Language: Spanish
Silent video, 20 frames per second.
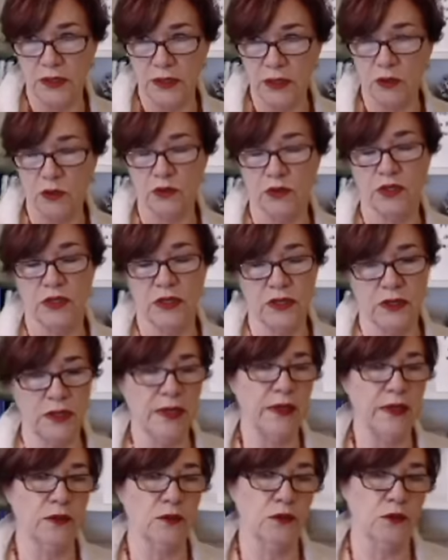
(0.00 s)
hijos y
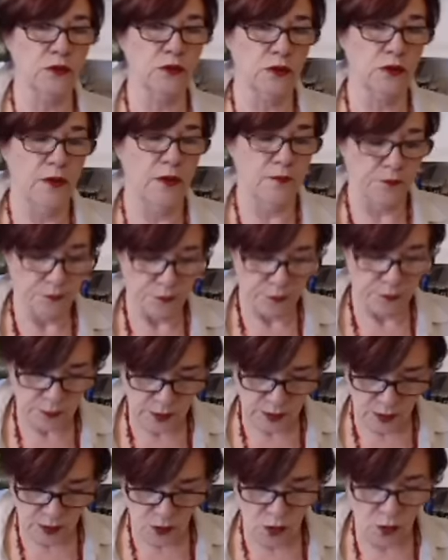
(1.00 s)
nietos
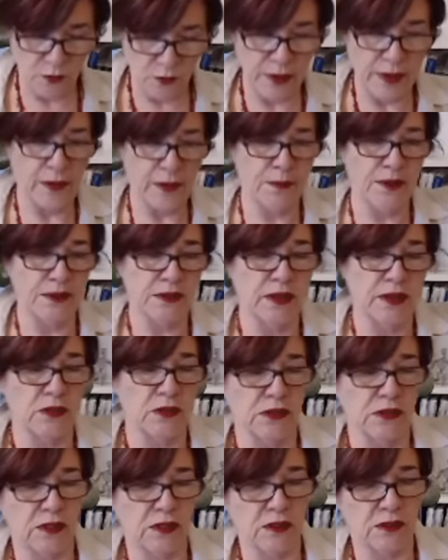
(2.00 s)
hubiera
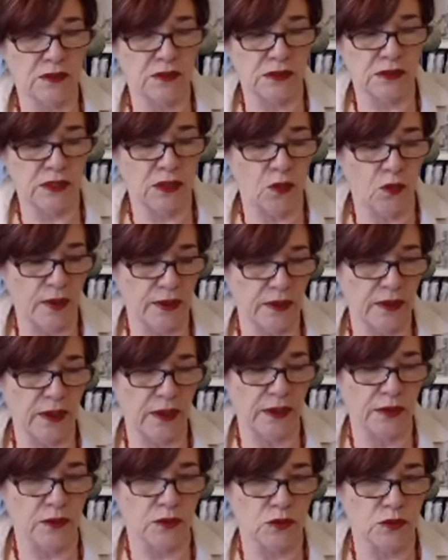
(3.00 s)
pasado 50
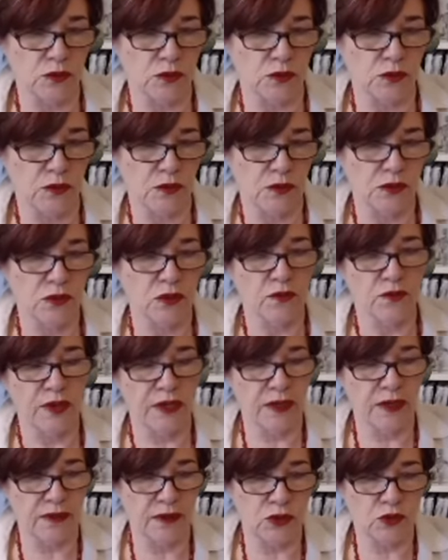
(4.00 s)
años, se
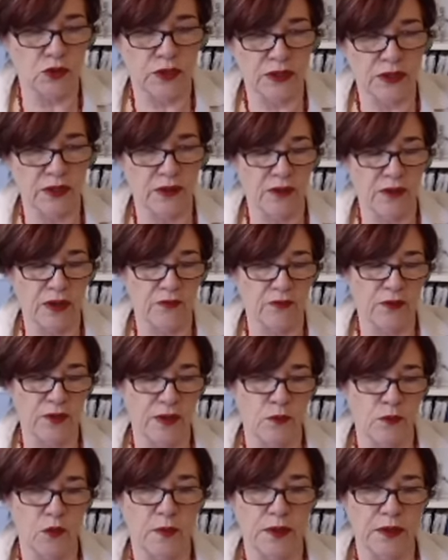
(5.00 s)
hubiera dicho que estaban
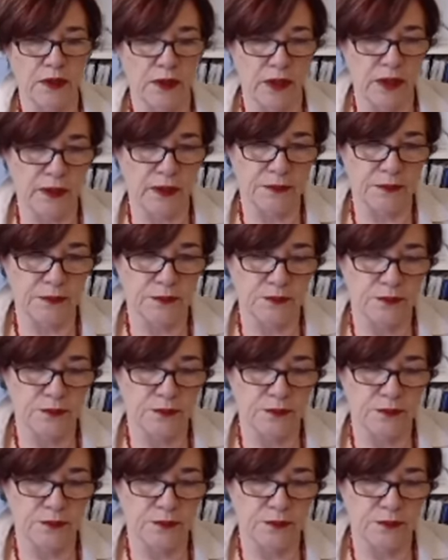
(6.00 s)
enfermos mentales.